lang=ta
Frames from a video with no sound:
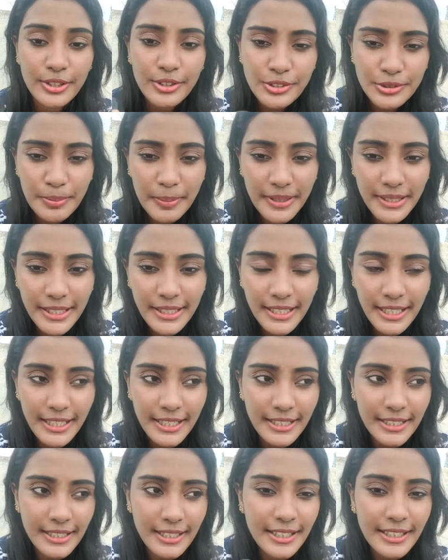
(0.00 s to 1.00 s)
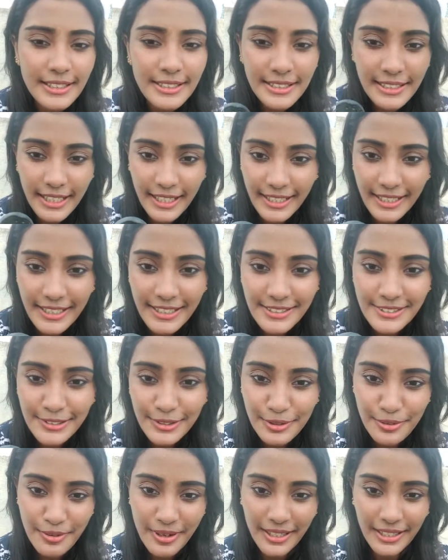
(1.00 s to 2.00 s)
இது யூஸ் பண்ணுறதுனால என்னென்னா இது கறி
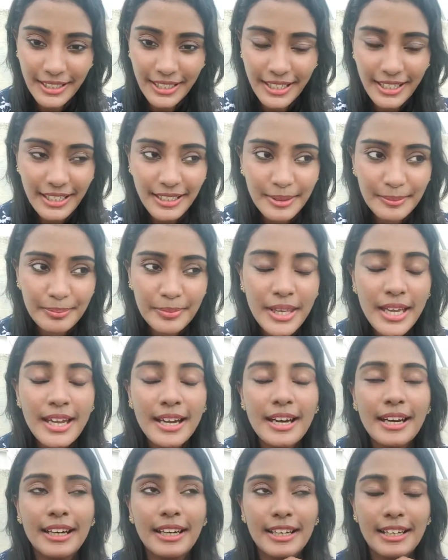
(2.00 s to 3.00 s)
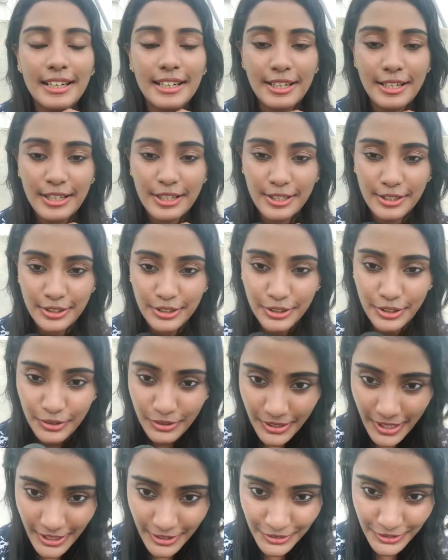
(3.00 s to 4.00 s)
சொல்லுவாங்க இல்லையா
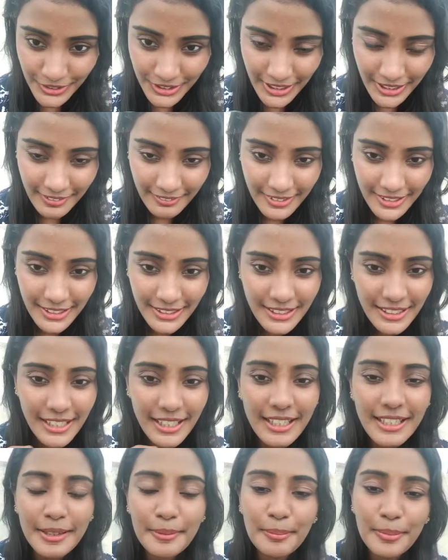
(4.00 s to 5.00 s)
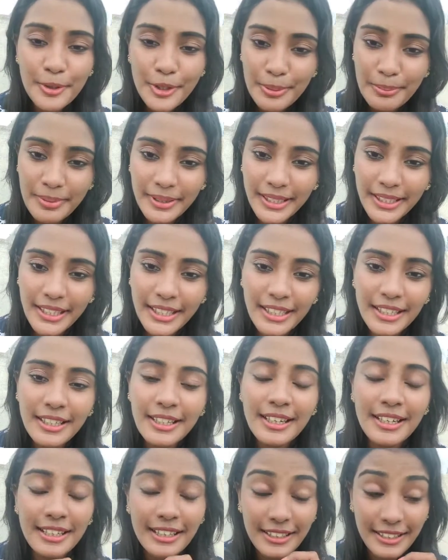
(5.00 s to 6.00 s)
தொட்டாங்குச்சியை வந்து நான் பொடி பண்ணி
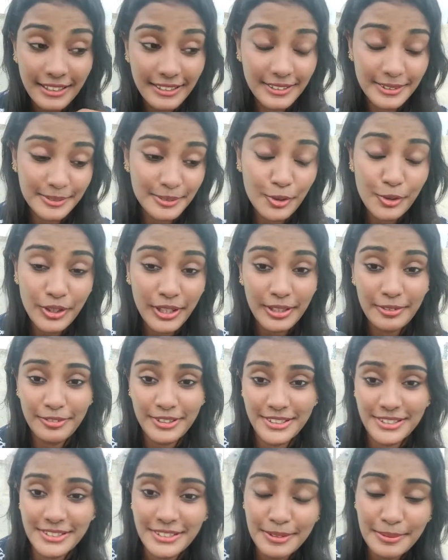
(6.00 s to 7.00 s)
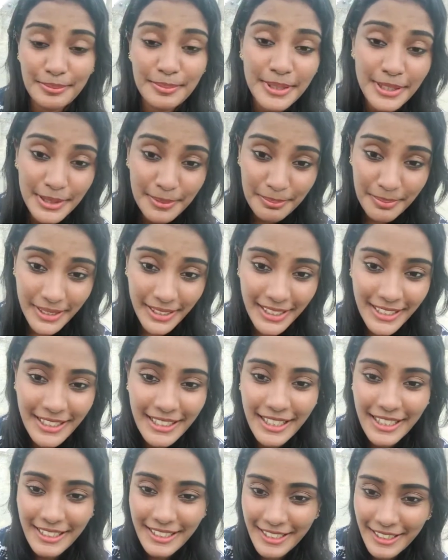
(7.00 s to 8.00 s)
கா ஓகே ஃபஸ்ட்டு பேர்ன் பண்ணி
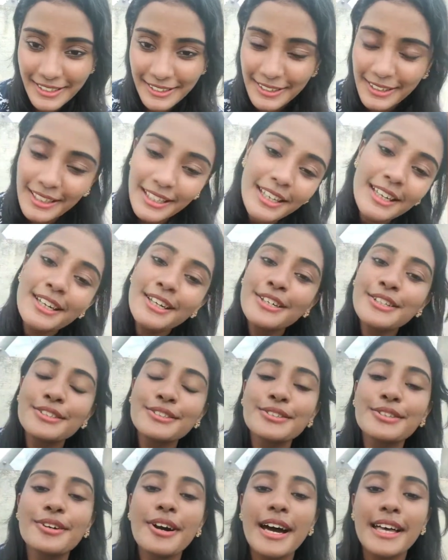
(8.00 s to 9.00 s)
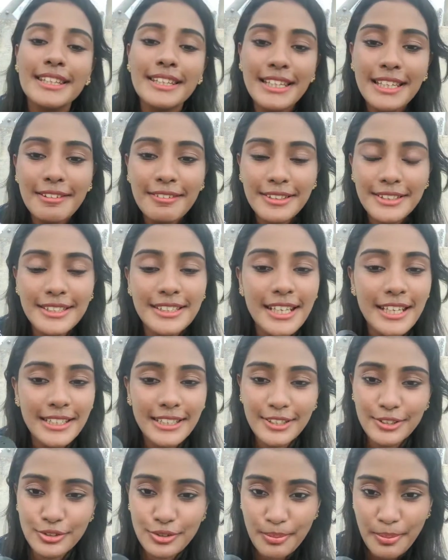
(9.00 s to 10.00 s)
கறியாக்கி ஸோ அதில் வந்து நான்
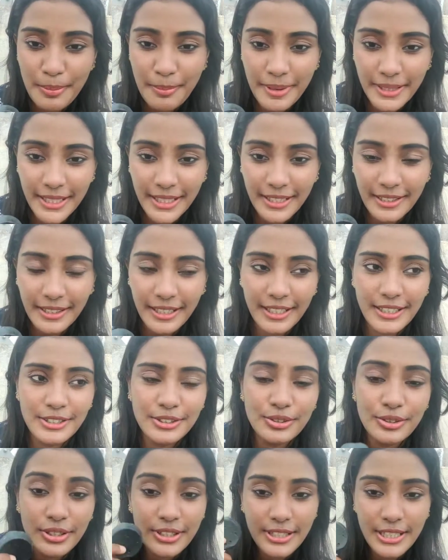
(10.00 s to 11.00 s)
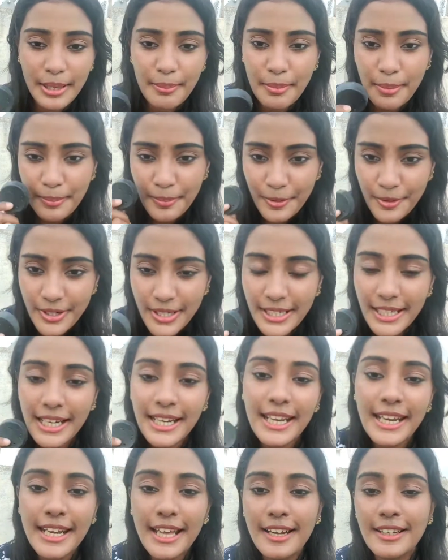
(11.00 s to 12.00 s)
இந்த சோப்பை பண்ணியிருக்கேன் ஸோ இதை நம்ம
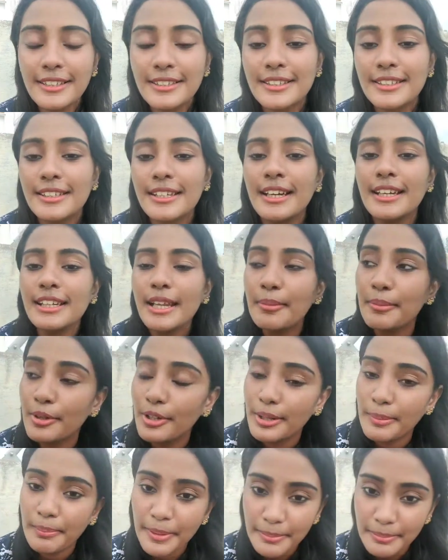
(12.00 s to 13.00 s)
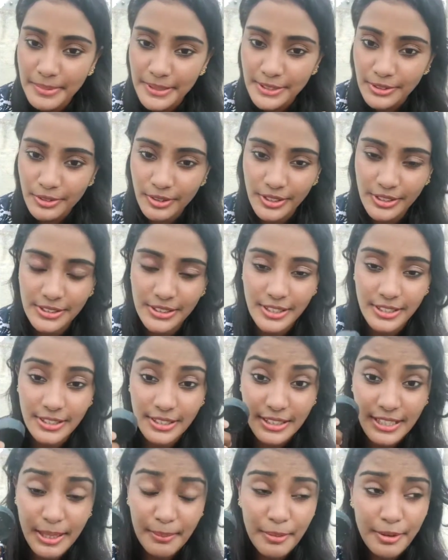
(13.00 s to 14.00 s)
போடுறனால என்ன ஆகுதுன்னா நம்மளோட பிம்பிள்ஸ் குறைஞ்சிருது
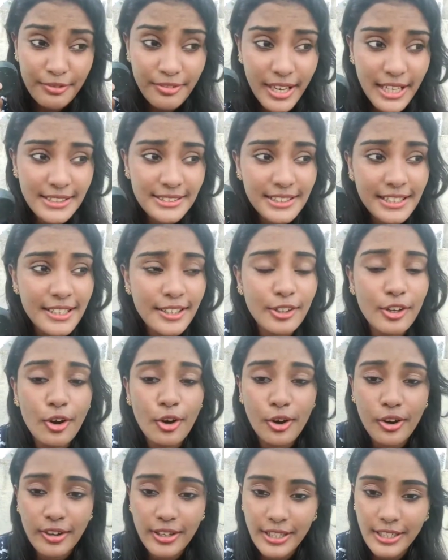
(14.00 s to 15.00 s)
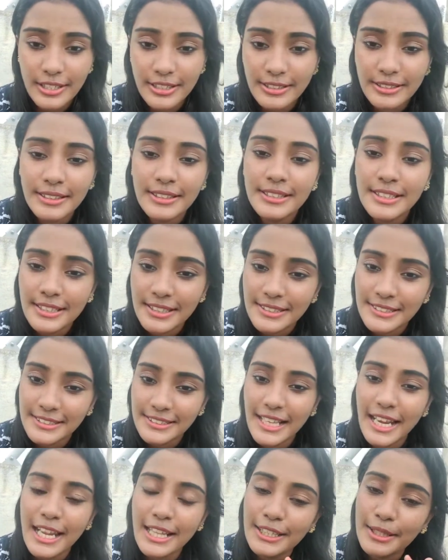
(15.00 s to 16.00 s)
நம்ம ஃபேஸில் இருக்க ஆயிலு
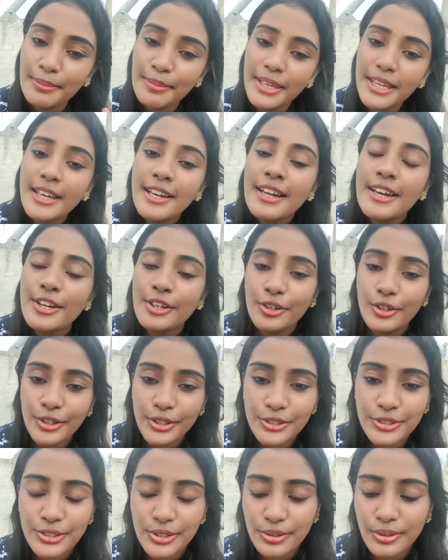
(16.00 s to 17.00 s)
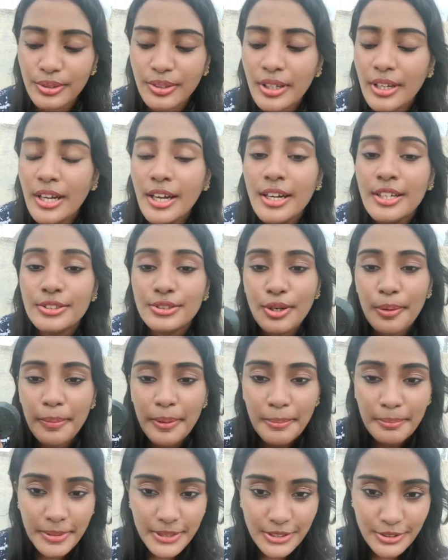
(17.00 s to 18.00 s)
டர்ட்ஸ் எல்லாத்தையுமே குறைச்சிரும் ஸோ
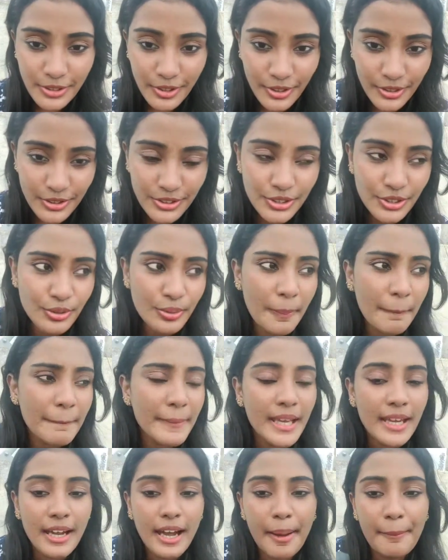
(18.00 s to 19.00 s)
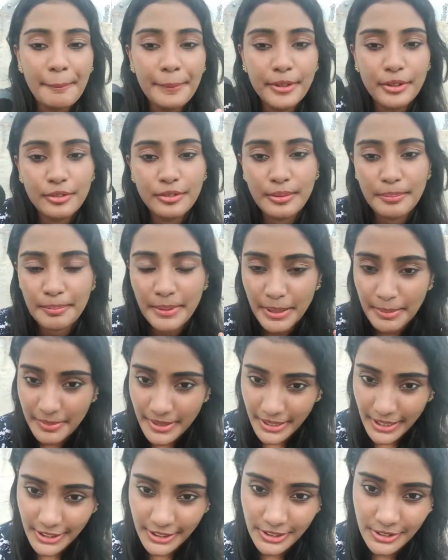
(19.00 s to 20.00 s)
பிம்பிள்ஸ் குறைஞ்சிரும் அப்புறம்
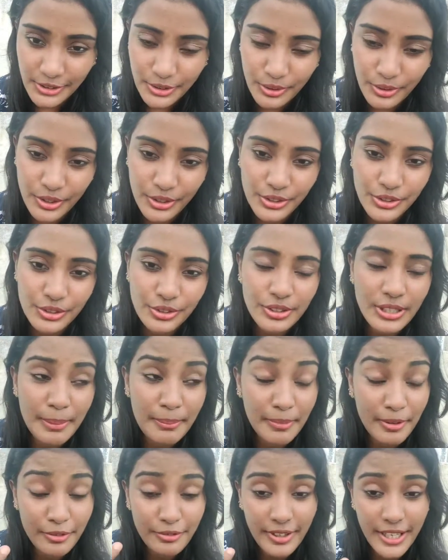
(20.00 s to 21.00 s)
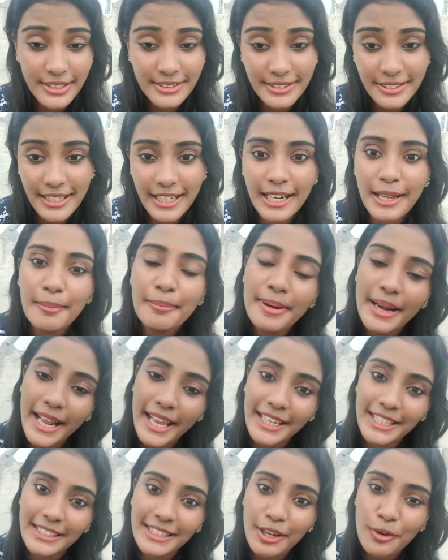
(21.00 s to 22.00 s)
பிக்மெண்டேஷன்ஸ் குறைஞ்சிரும் நம்ம ஃபேஸை நல்லா
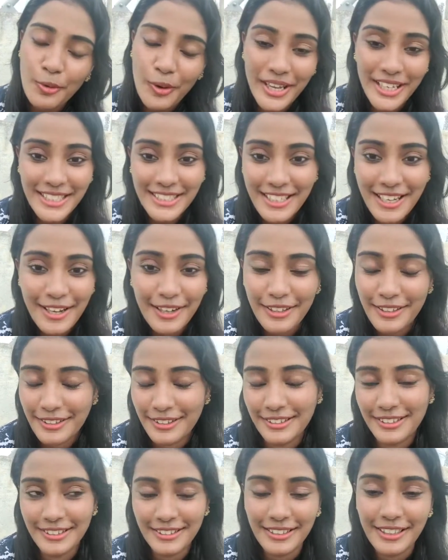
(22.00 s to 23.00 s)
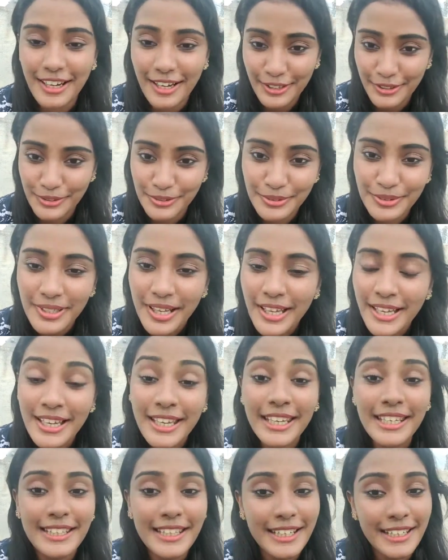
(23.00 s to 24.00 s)
பிரைட்டாக ஒயிட்டாக காட்டும்
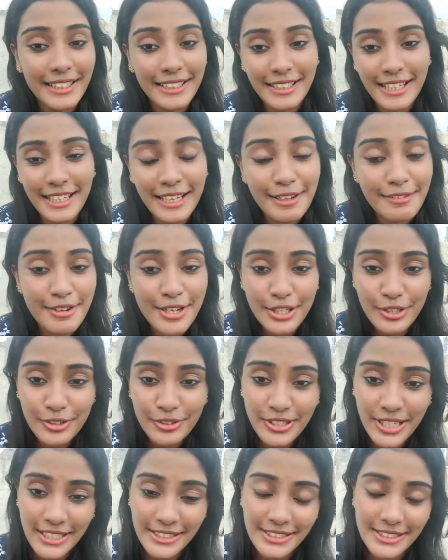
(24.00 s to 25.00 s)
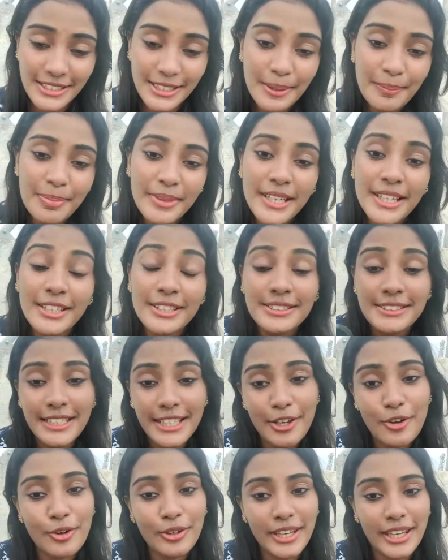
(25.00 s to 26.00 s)
இது எனக்கு நல்லா ஒர்க் அவுட் ஆச்சு
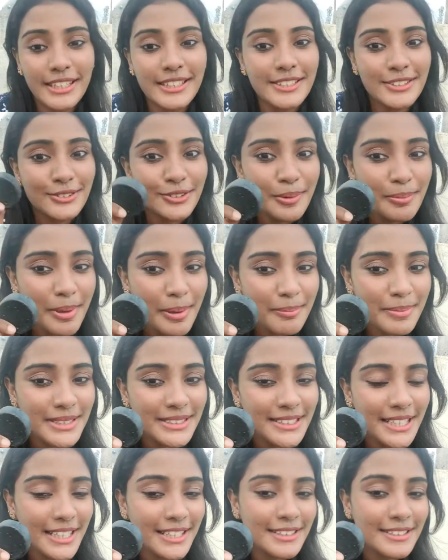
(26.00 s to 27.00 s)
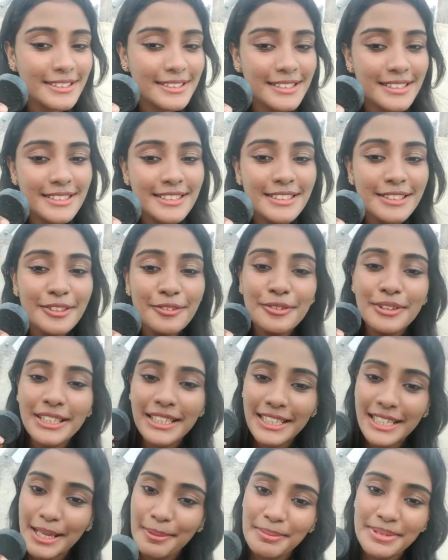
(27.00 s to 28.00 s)
சரி ஓகே இந்த சோப் எப்படி செய்யறதுன்னு
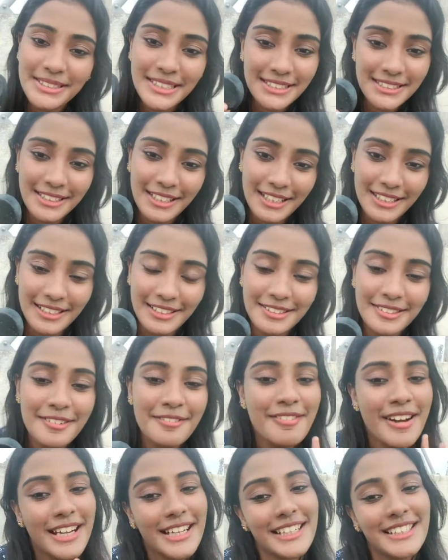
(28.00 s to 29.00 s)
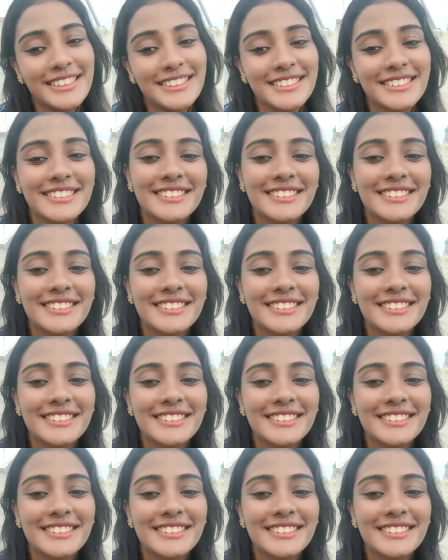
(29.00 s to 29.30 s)
உங்களுக்கு நான் இப்போ செஞ்சு காட்டுறேன் வாங்க